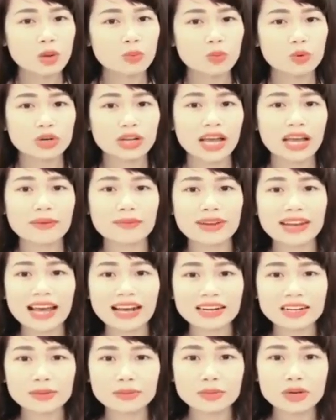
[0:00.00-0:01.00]
một ngày phải
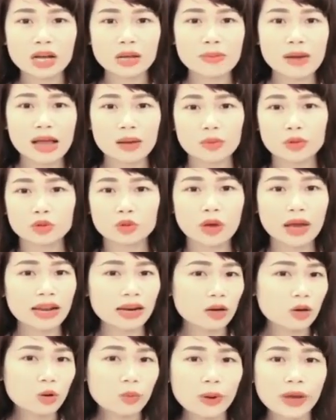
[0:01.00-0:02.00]
đăng đến 10 bài mà
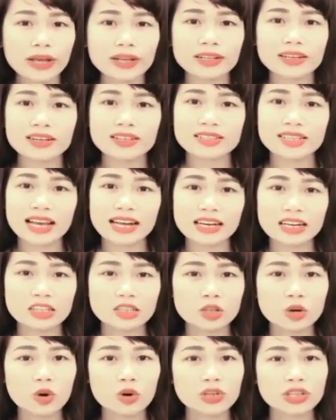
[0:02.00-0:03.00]
toàn là úp hình thời trang
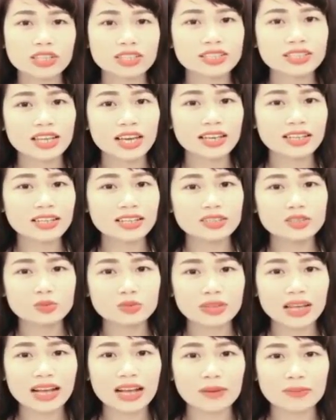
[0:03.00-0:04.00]
lên thôi thì như thế thì
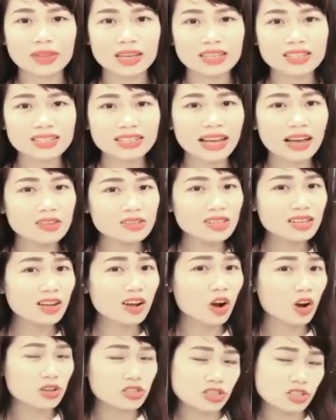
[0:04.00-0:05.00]
chúng ta cảm thấy như nào rất là
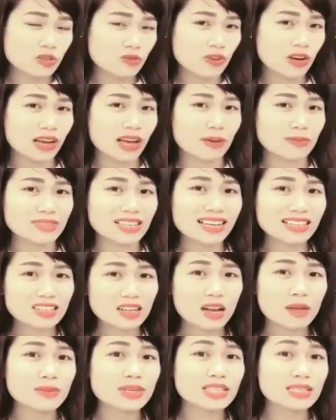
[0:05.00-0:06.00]
khó chịu và cảm giác
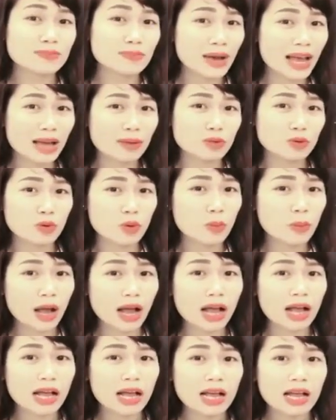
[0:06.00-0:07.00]
như là bị spam đúng không
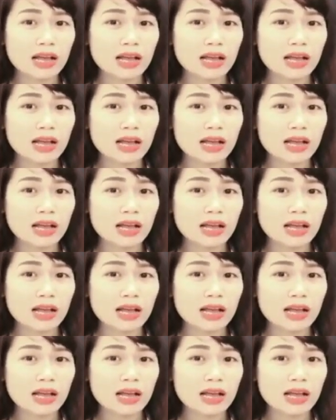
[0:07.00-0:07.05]
ạ